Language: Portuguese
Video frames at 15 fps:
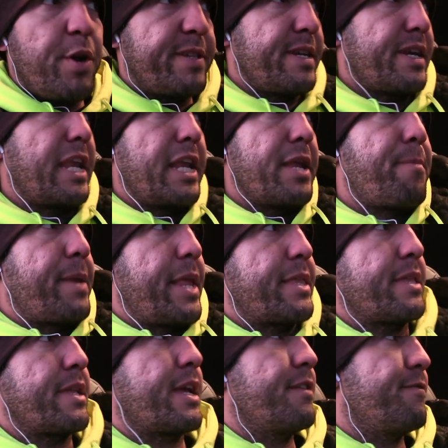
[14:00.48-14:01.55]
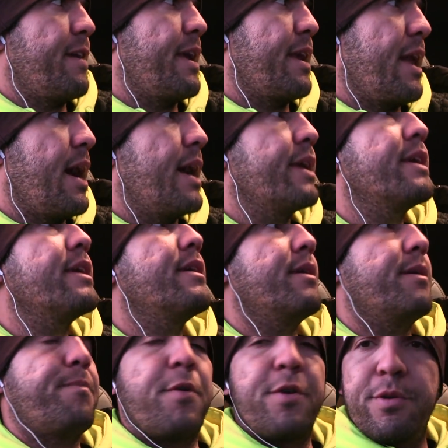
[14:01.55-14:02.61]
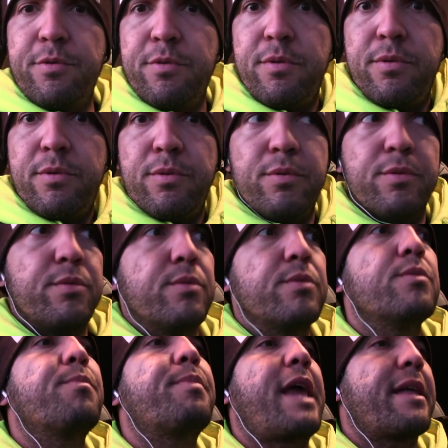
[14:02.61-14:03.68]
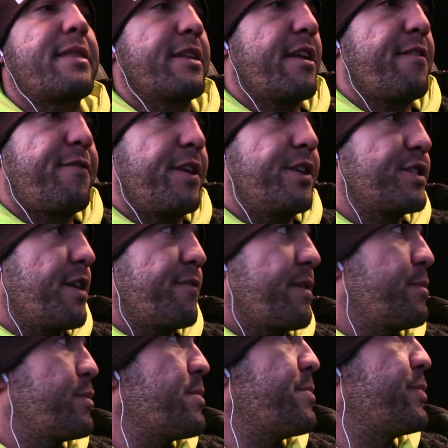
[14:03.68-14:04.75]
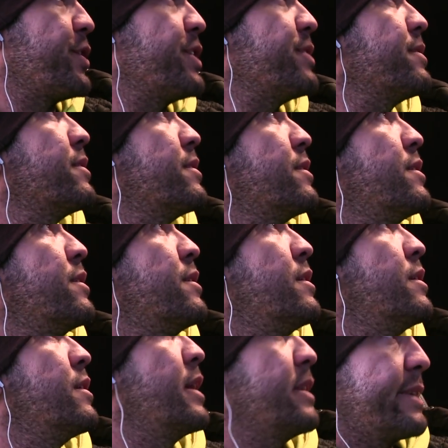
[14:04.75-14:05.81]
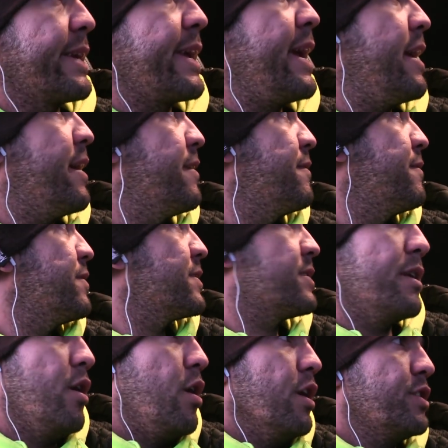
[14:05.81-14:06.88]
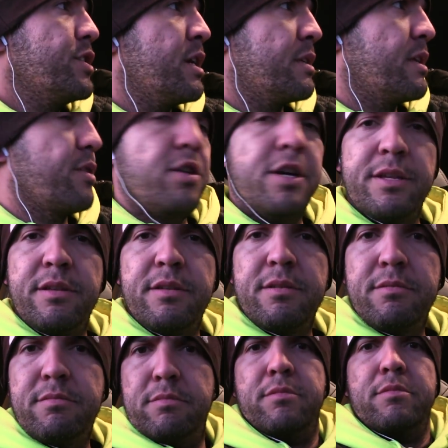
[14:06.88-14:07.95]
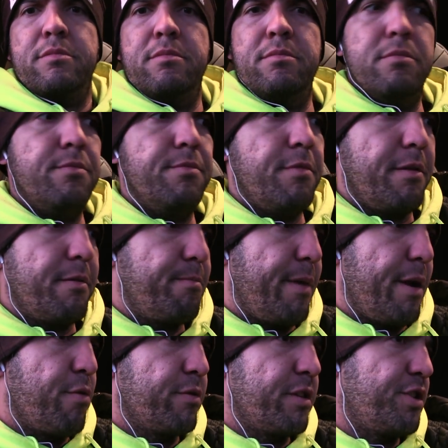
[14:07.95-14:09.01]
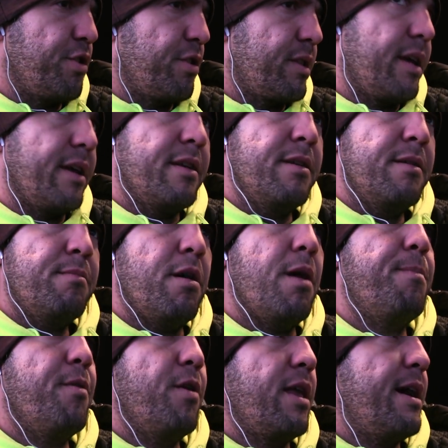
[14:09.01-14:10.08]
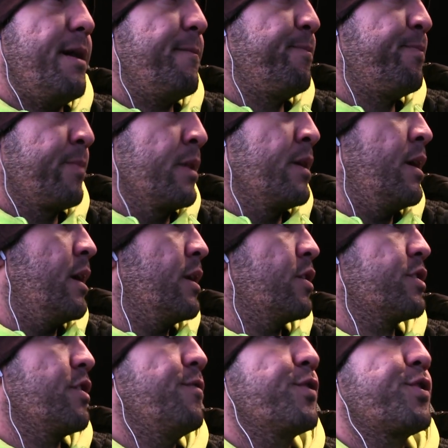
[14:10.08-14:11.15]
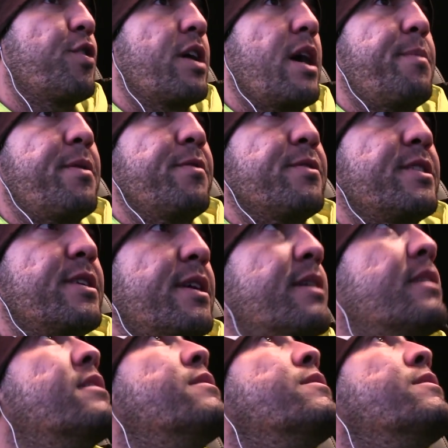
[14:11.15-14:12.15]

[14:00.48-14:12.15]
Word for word: Põe essa grilha preta naquele velho lá e põe o prata aí na frente, cara, fica muito mais bonito. Ele, você quer? Eu falei assim, lógico, cara, tá doido? Pergunta pergunta idioté, pode pôr lá. Ele, não, então eu vou trocar pra você lá.